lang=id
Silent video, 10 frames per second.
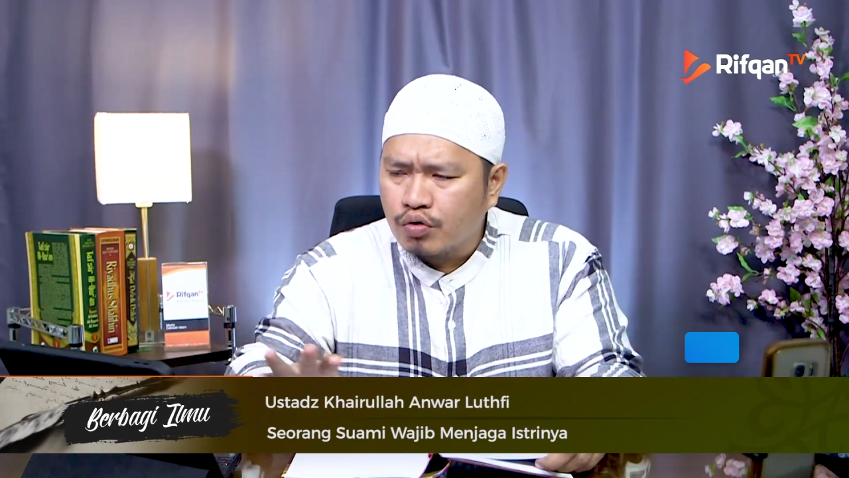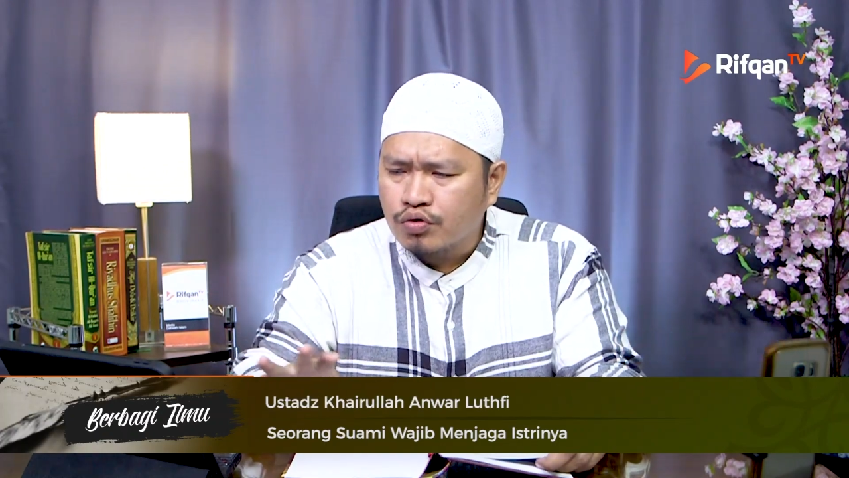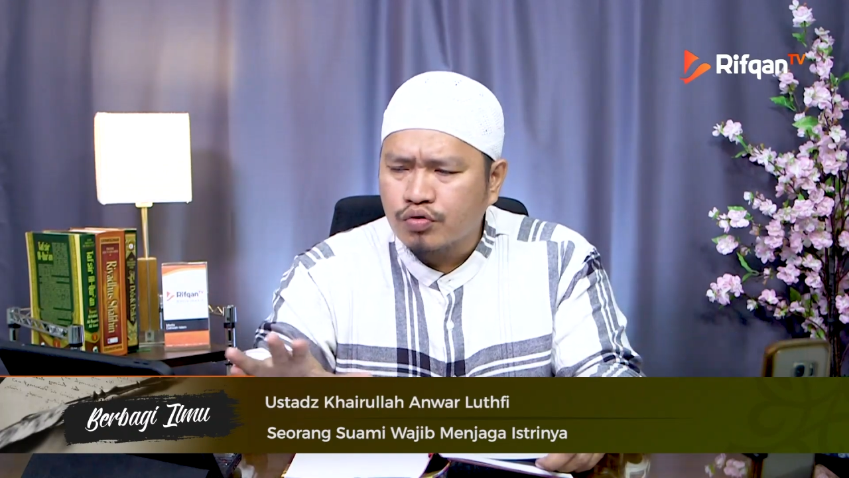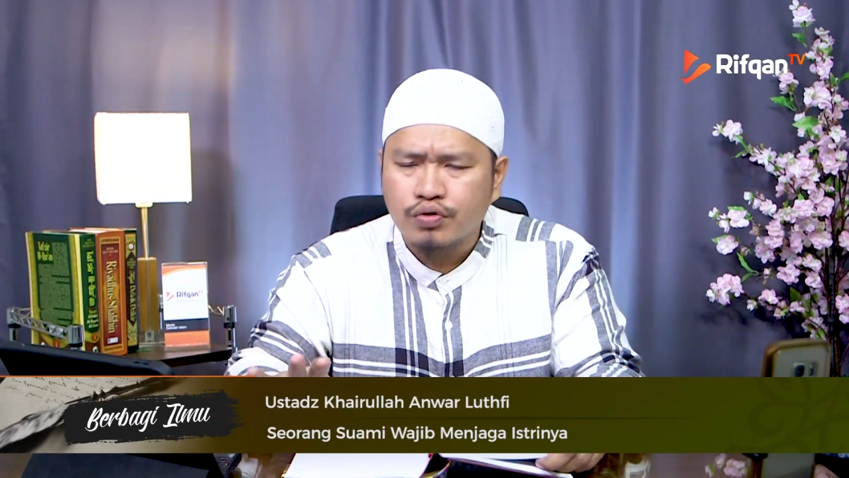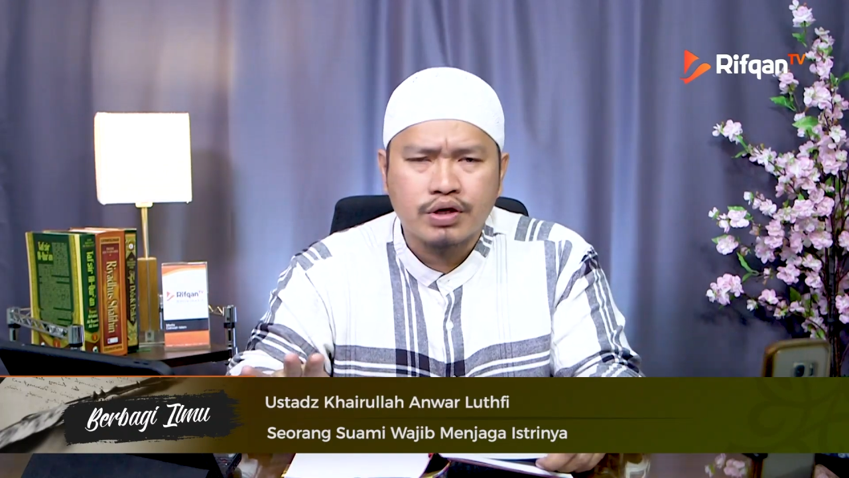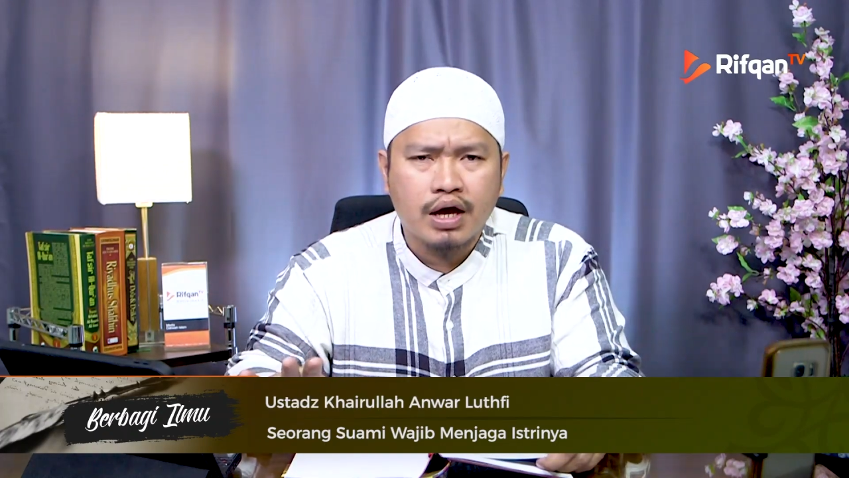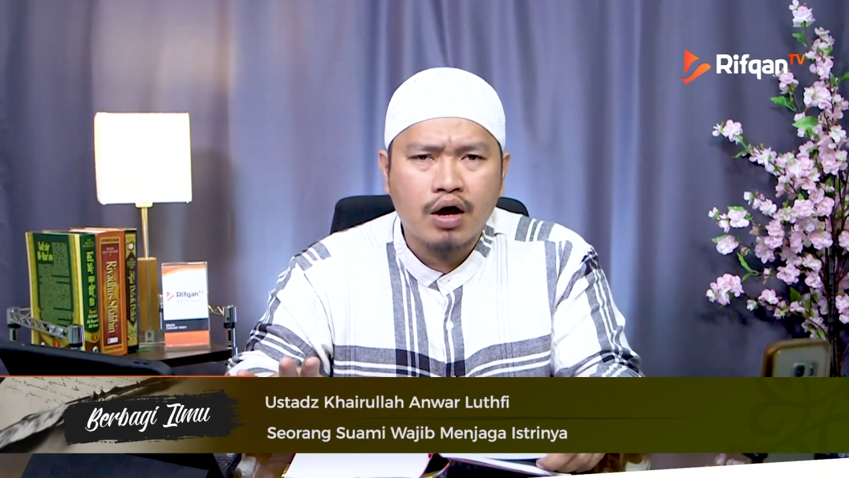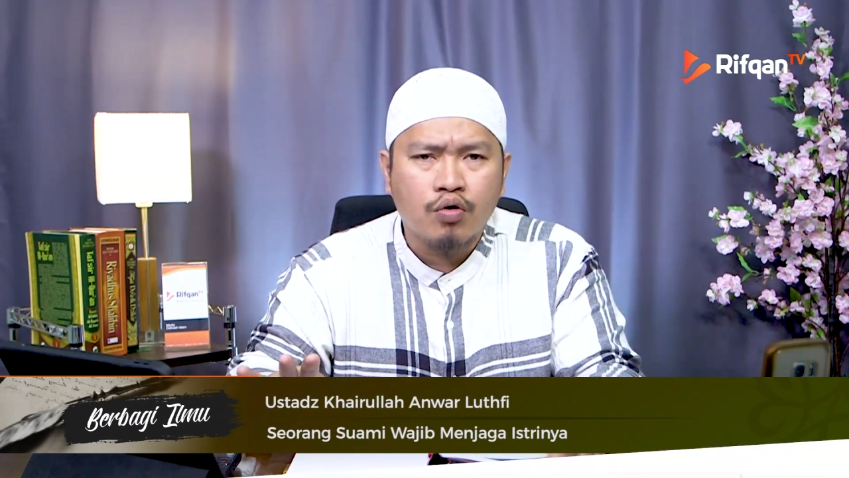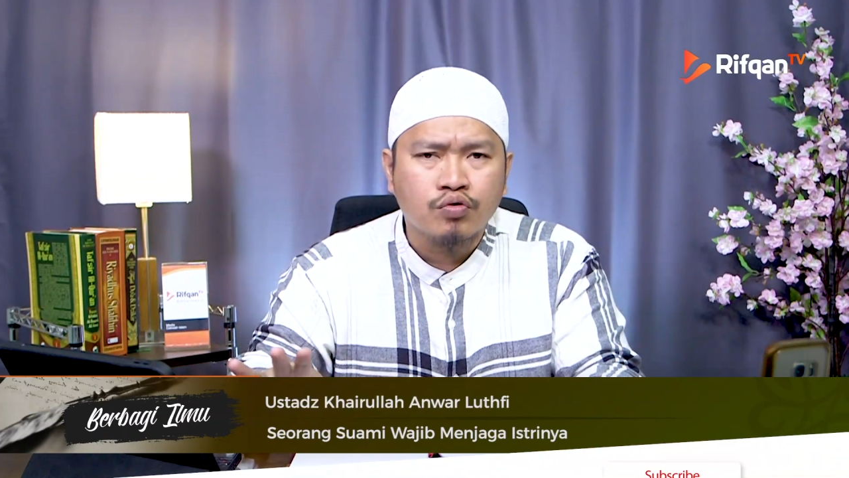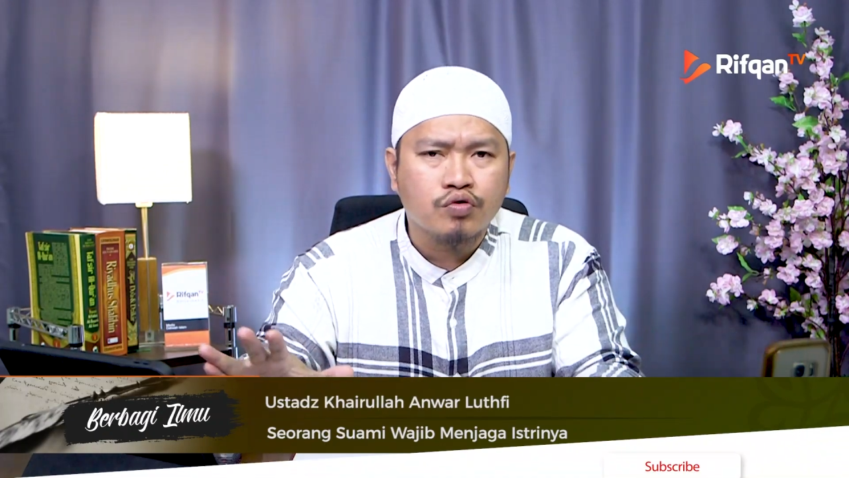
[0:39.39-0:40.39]

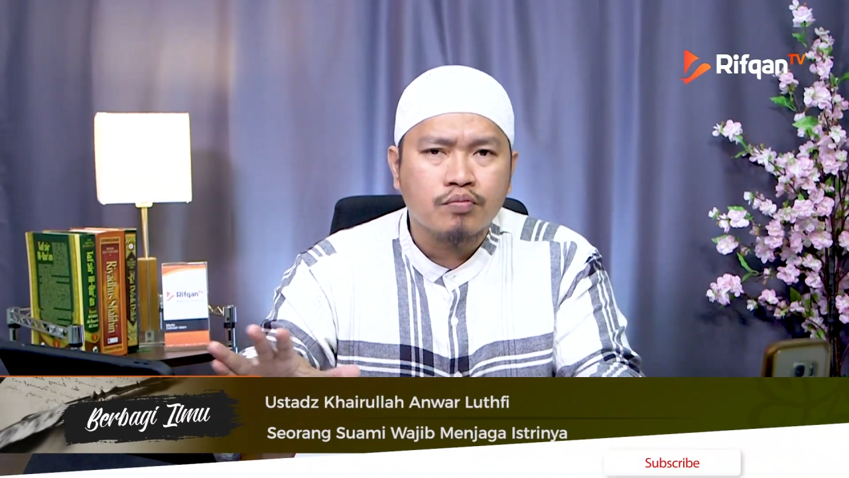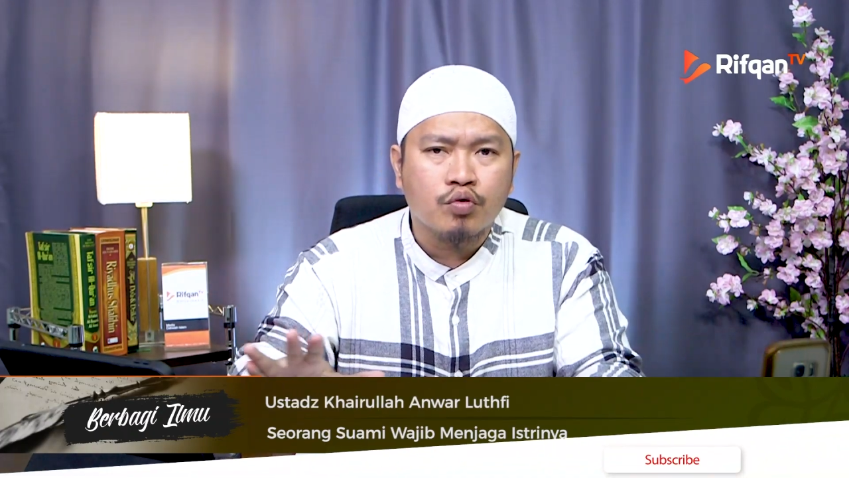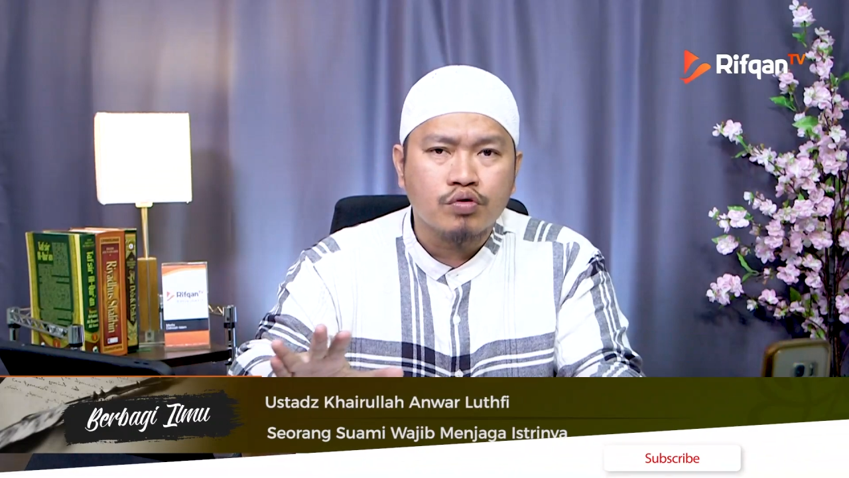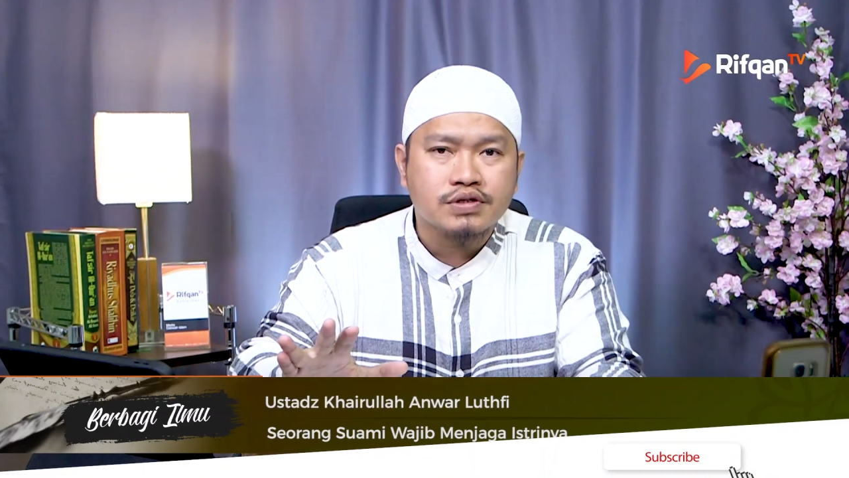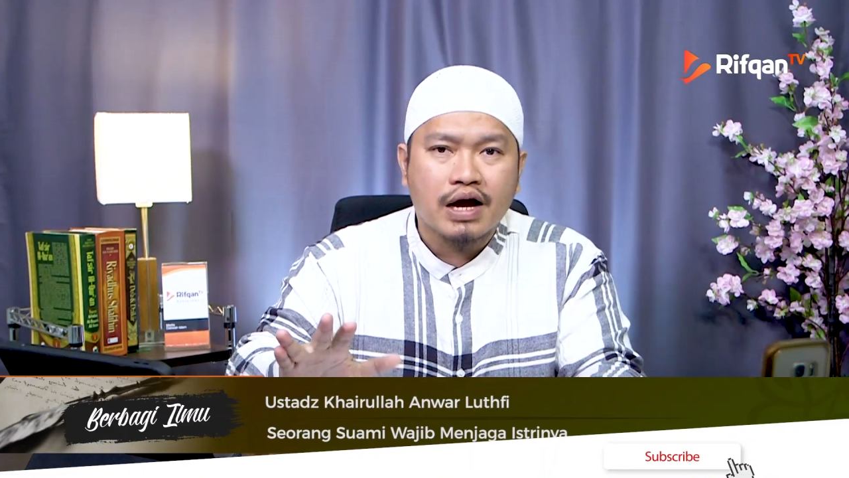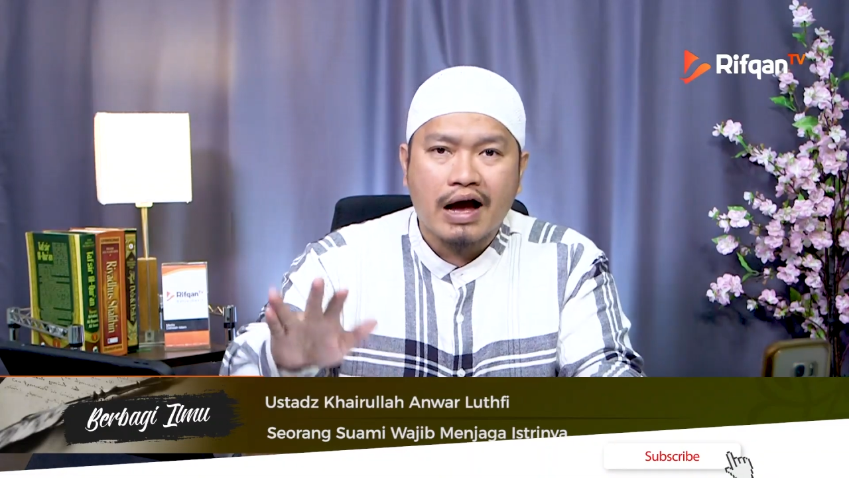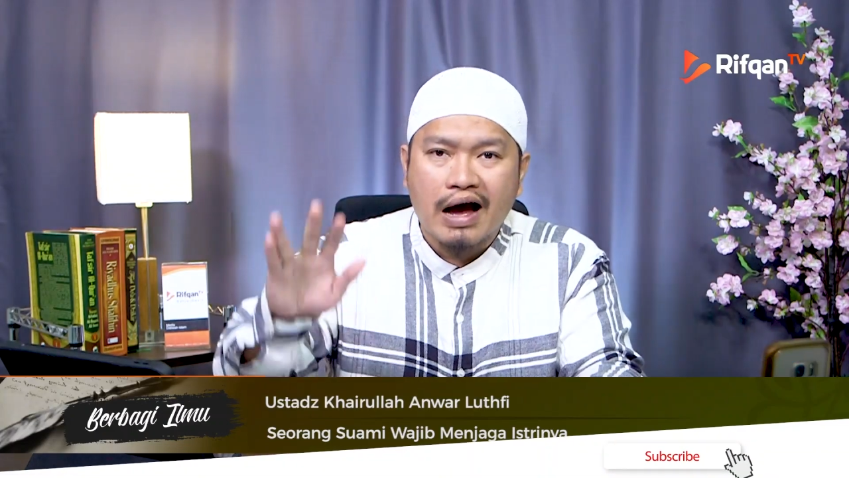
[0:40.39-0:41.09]
untuknya untuk merusak